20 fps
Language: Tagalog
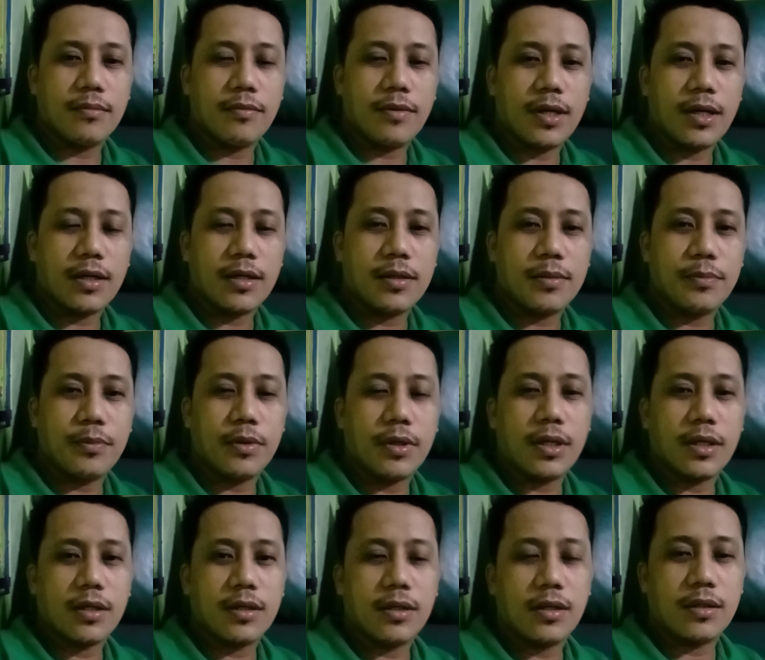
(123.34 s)
vlogging po
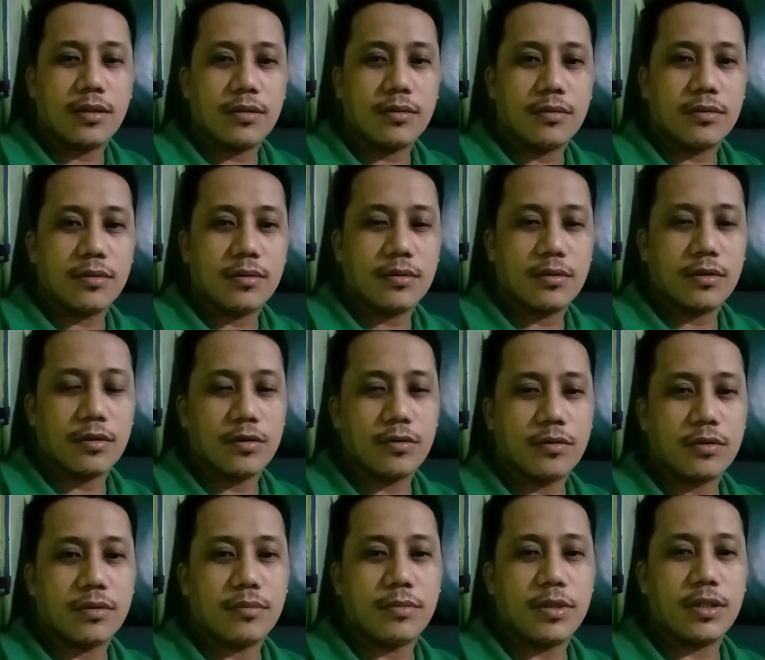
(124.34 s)
aking ano,
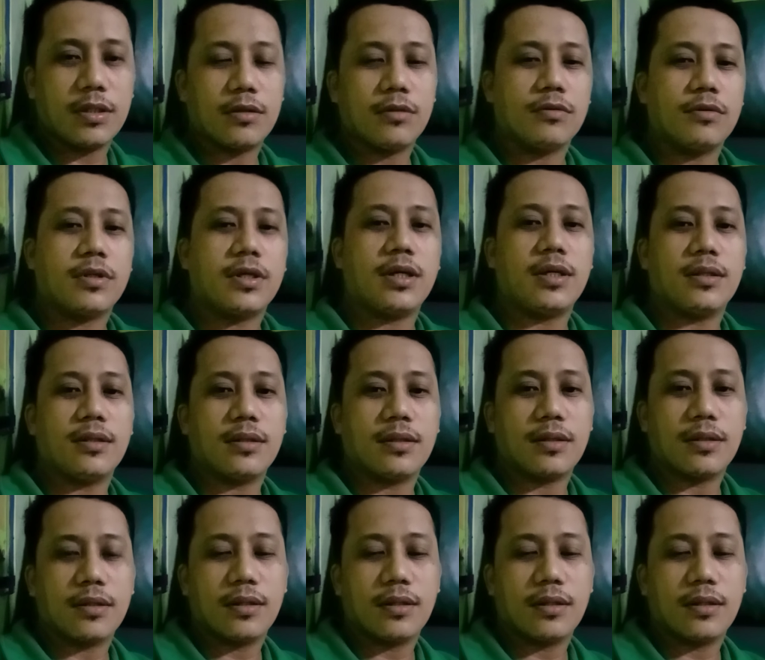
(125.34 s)
main content.